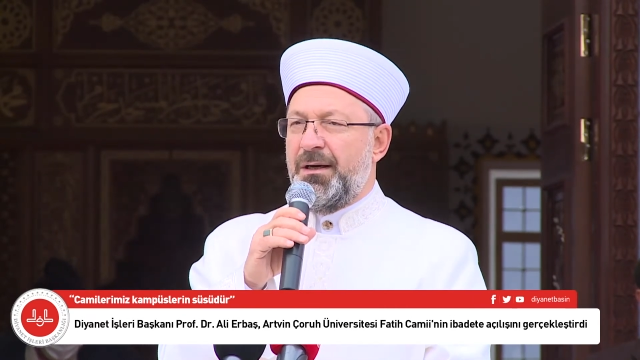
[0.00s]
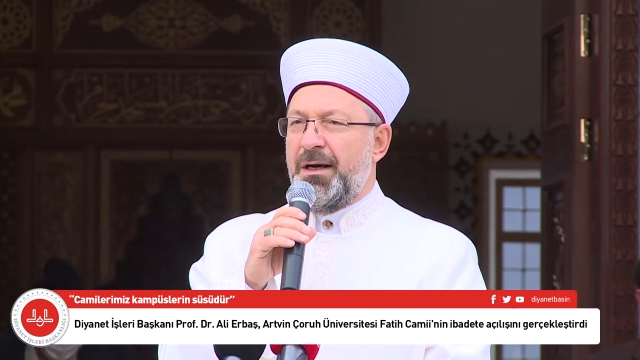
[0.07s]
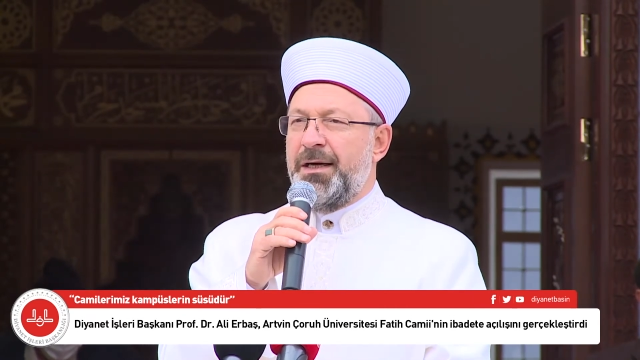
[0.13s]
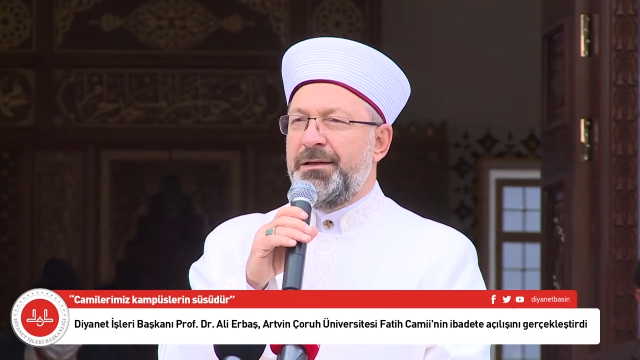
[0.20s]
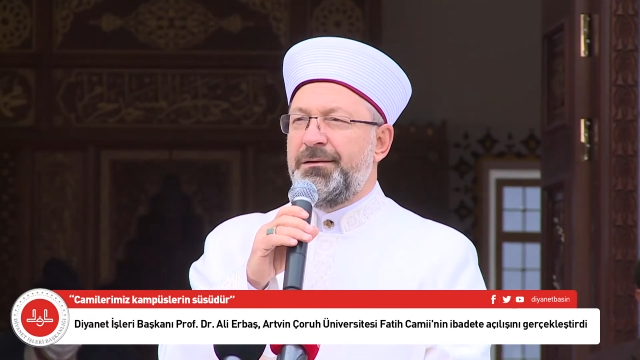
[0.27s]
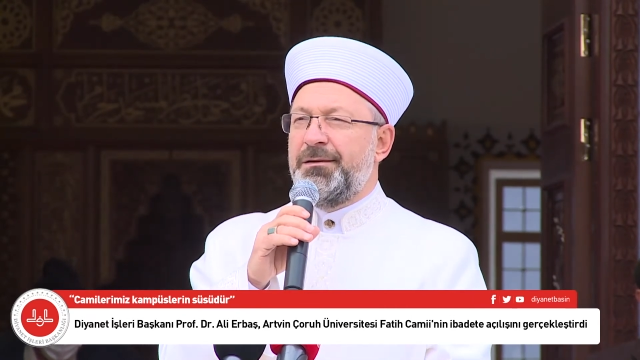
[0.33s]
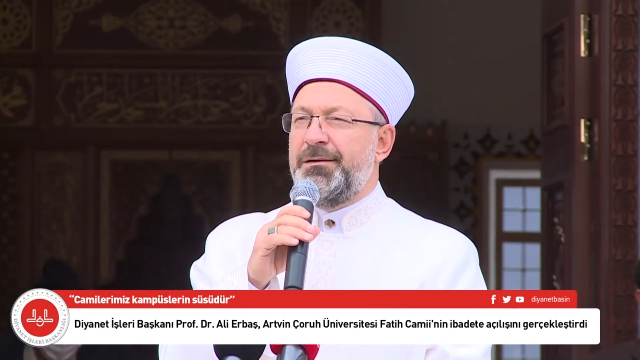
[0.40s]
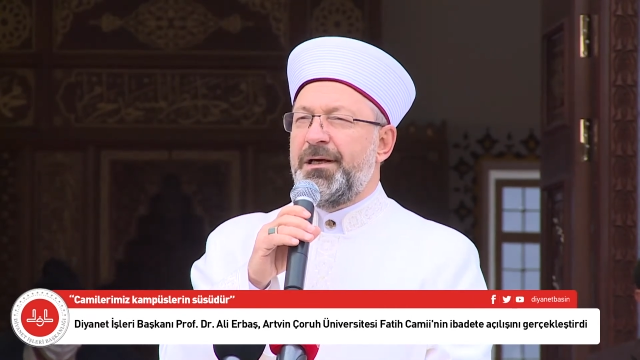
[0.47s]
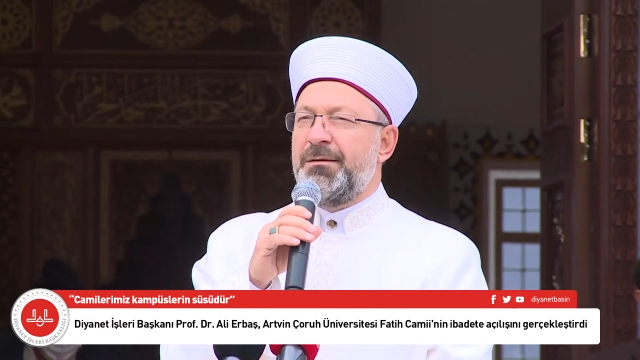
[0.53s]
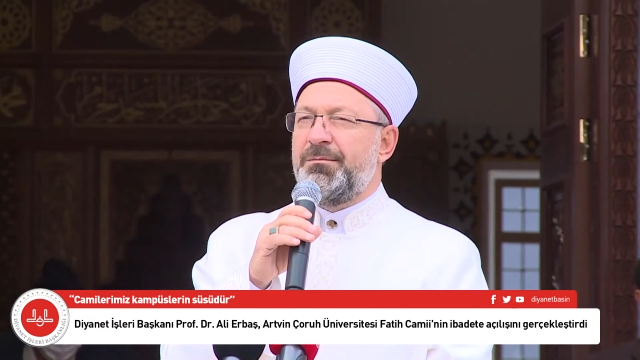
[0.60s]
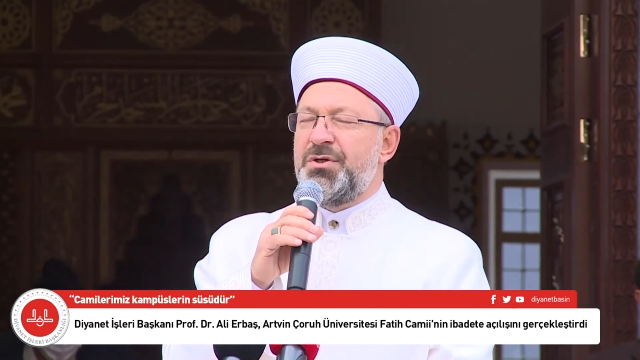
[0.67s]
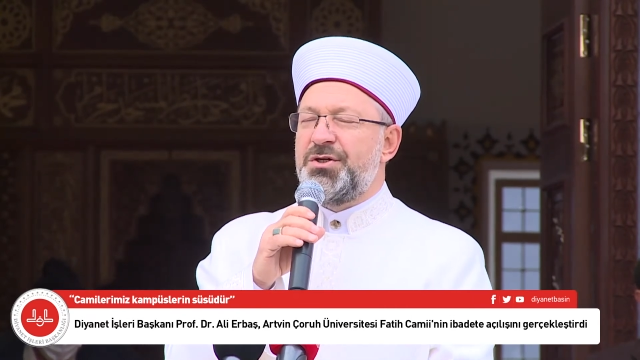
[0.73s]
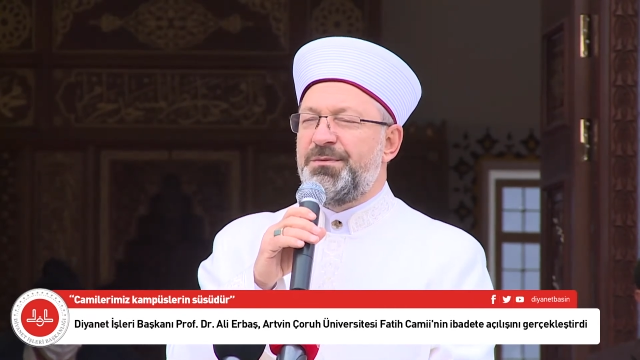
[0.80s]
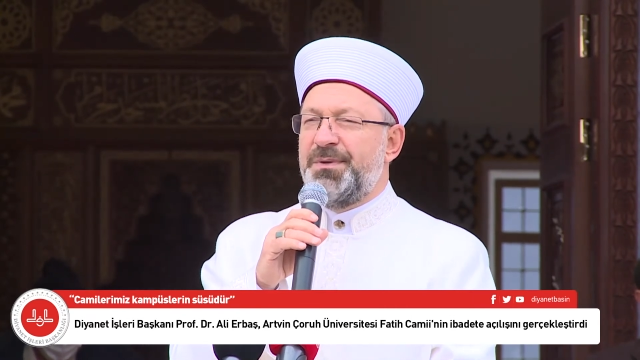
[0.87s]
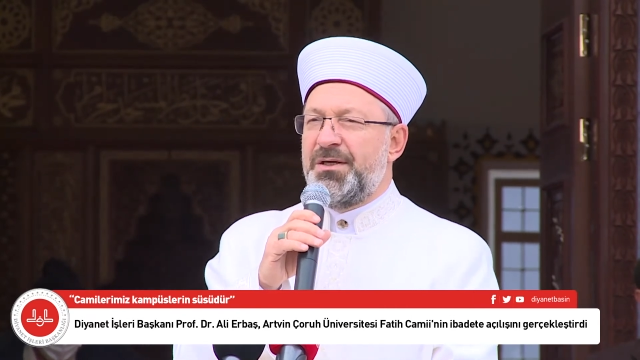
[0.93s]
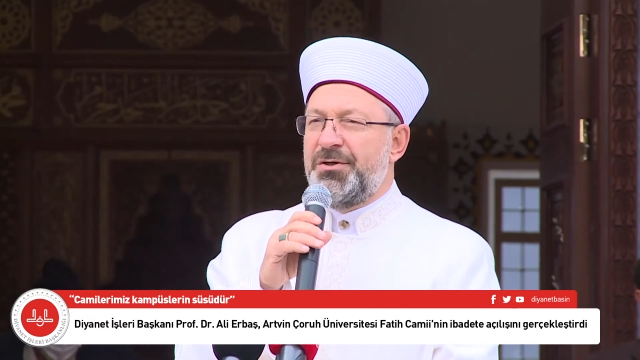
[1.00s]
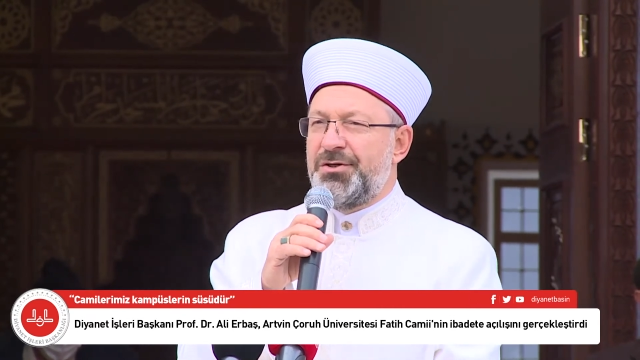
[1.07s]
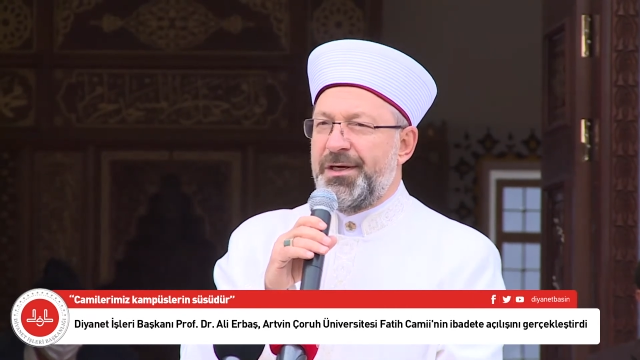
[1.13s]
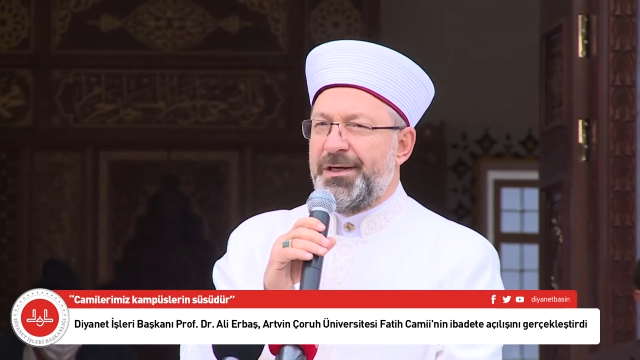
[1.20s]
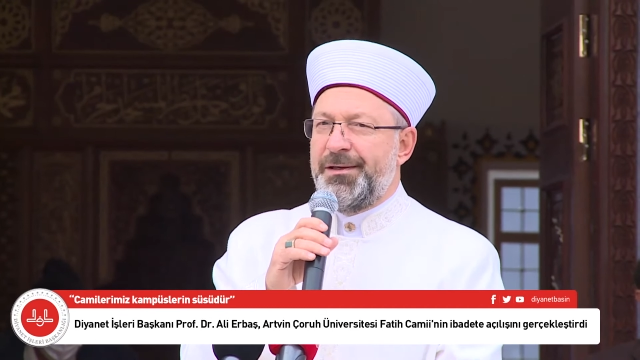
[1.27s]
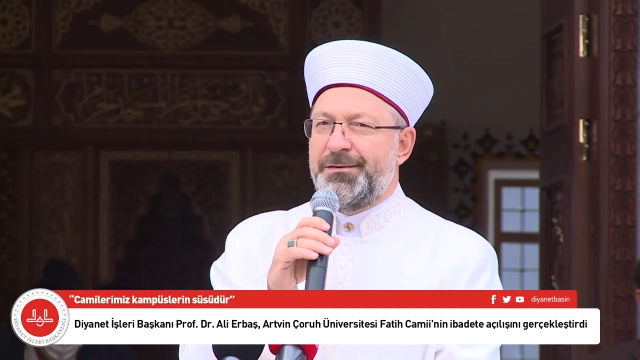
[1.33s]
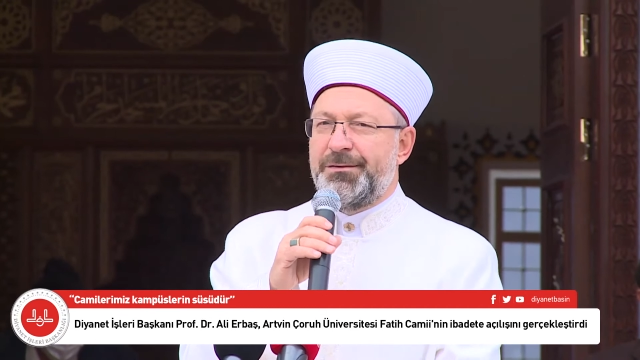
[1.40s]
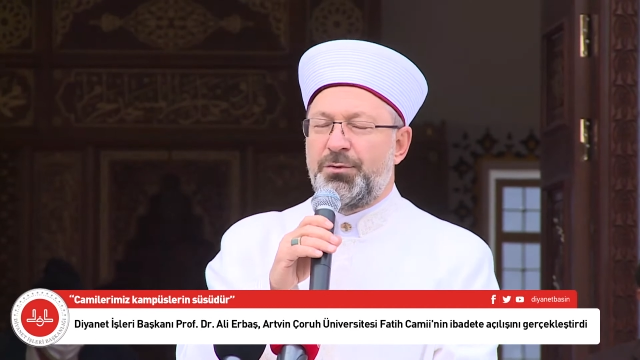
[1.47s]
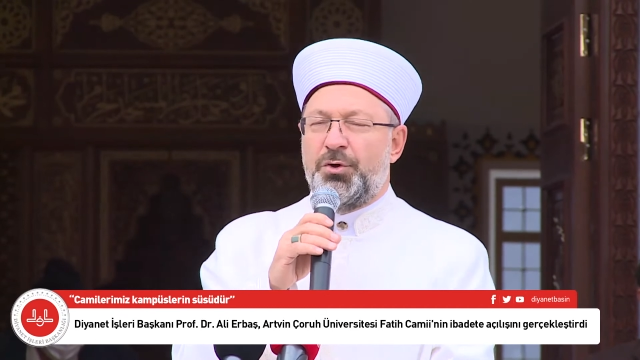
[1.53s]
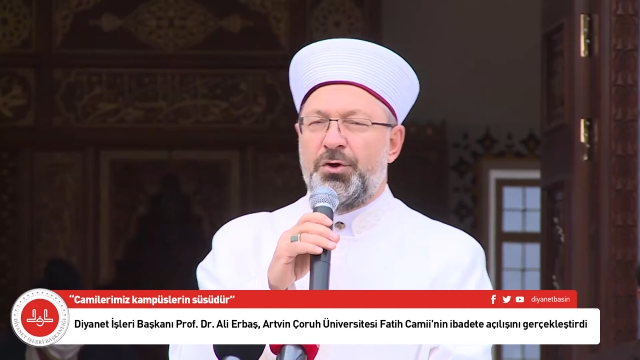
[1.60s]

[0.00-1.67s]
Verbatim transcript: aydınlanmış bir şehir